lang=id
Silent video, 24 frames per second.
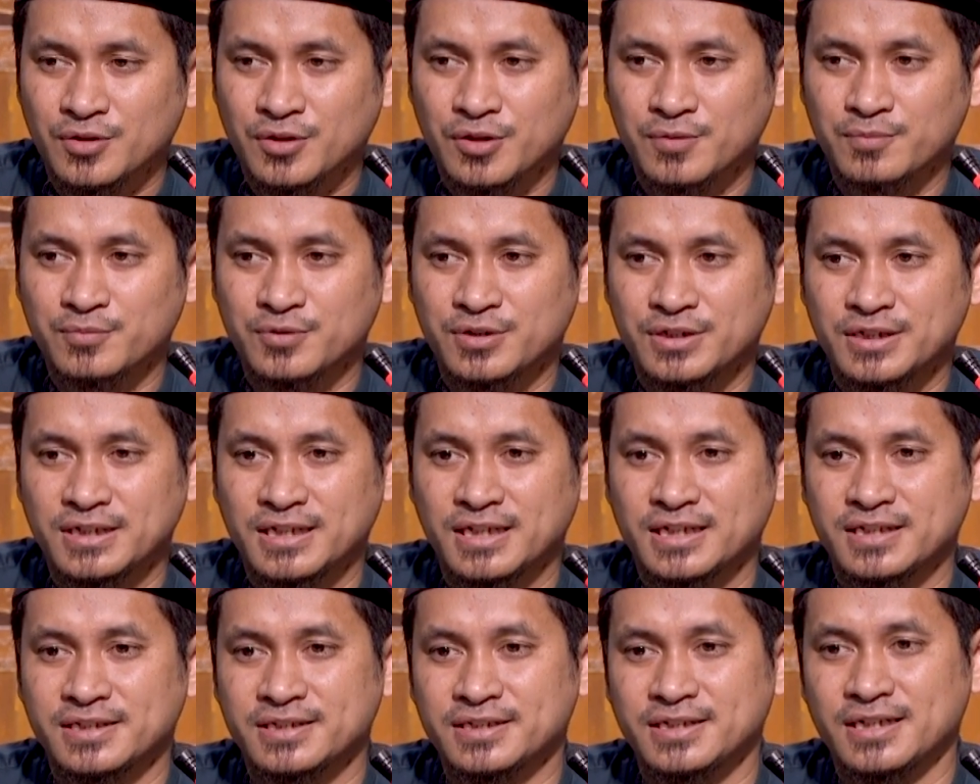
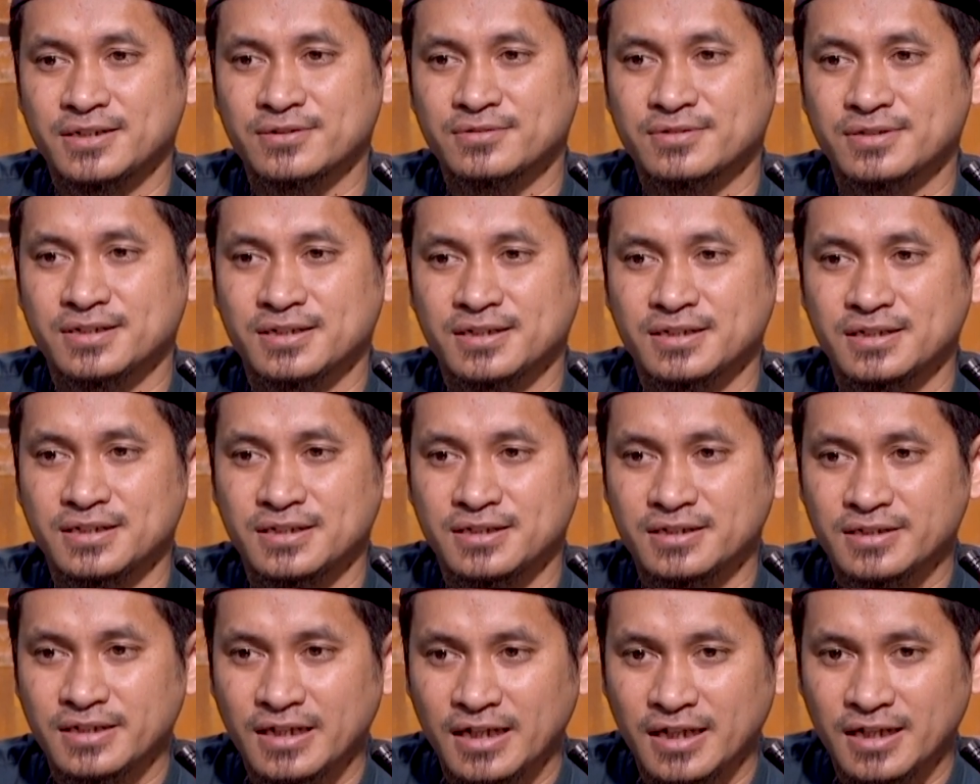kemudian dia itu
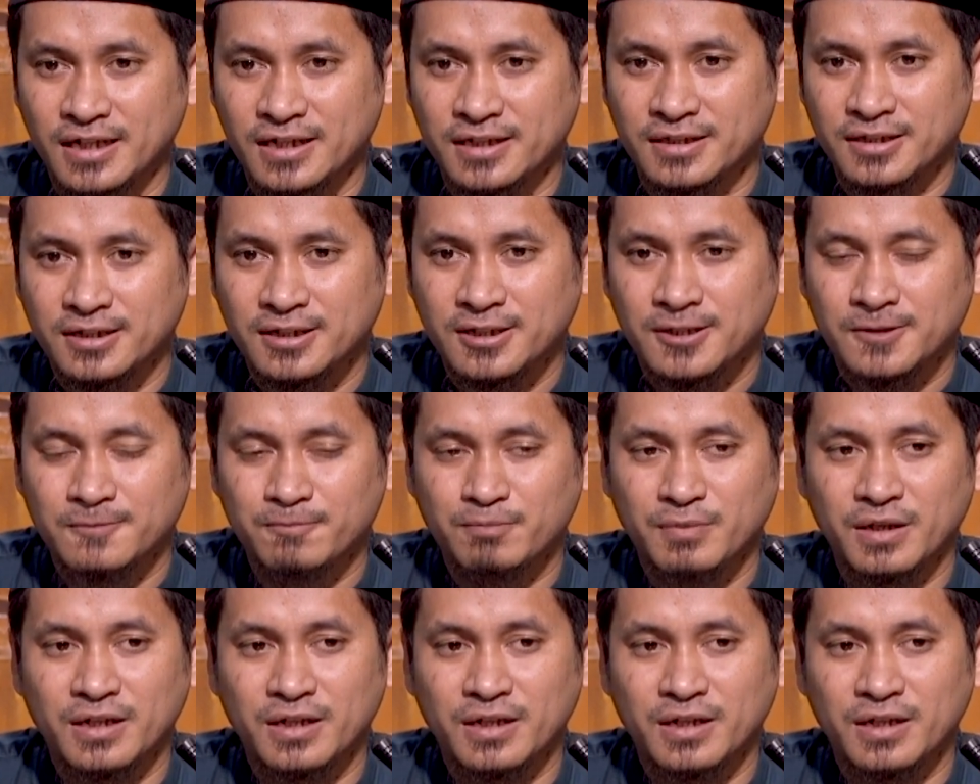teringat,